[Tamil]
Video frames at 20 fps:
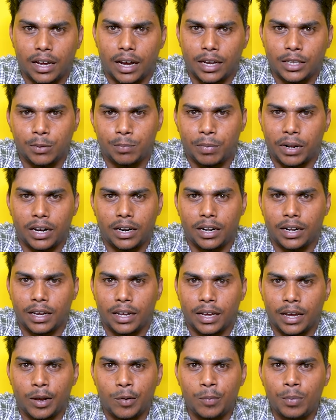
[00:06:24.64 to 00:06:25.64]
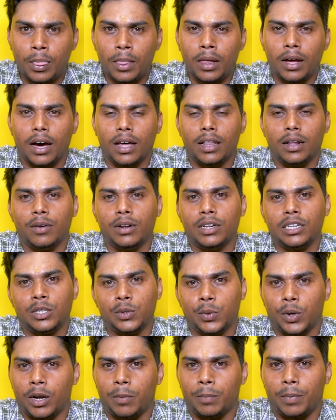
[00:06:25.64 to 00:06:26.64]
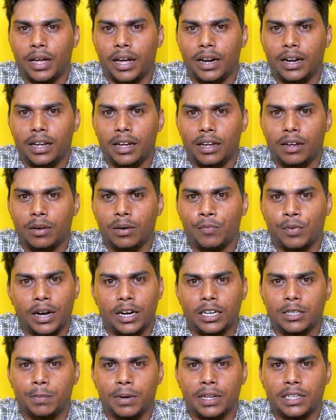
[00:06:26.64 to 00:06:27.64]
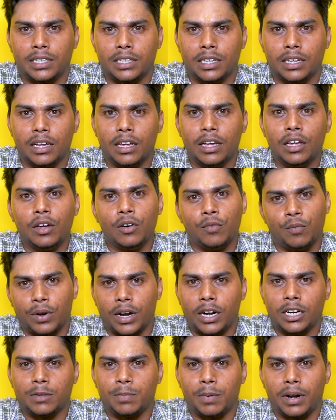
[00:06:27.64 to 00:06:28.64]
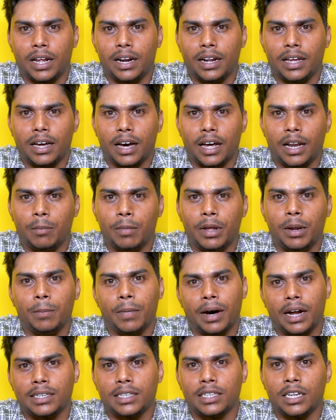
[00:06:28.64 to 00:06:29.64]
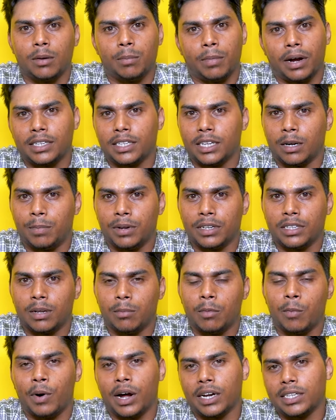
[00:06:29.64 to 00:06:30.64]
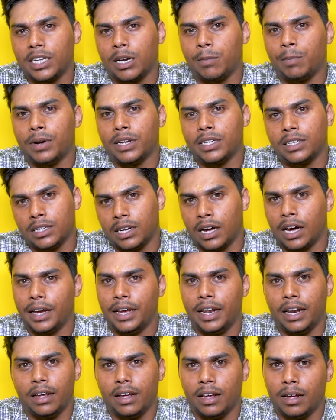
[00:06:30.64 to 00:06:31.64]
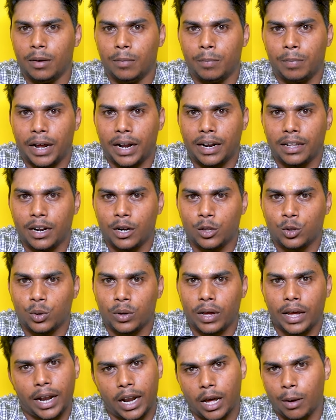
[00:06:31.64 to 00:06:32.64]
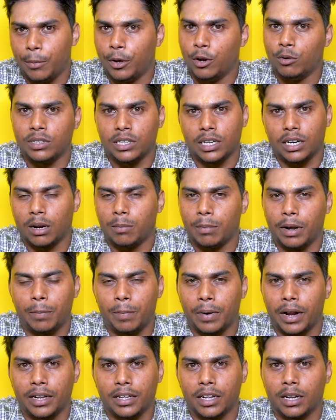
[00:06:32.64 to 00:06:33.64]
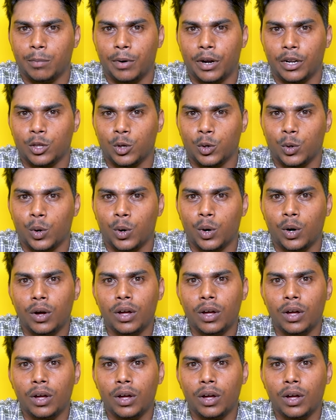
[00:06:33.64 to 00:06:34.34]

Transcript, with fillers: அஞ்சு பிளான் இருக்குது அதில் வந்து ஸ்டூடெண்ட் பிளான் ஃப்ரெண்ட்ஸ் ப்ளஸ்ஸு ஃப்ரெண்ட்ஸ் பிளானு அதேமாரி மாஸ்டர் மாஸ்டர் ப்ளஸ் நம்ம மாஸ்டர் ப்ளஸ் ஹையில் பிளான் தான் எடுத்திருக்கோம் எல்லா மெனுஸ் இருக்கிற மாதிரி பிளான் தான் நம்ம எடுத்திருக்கோம்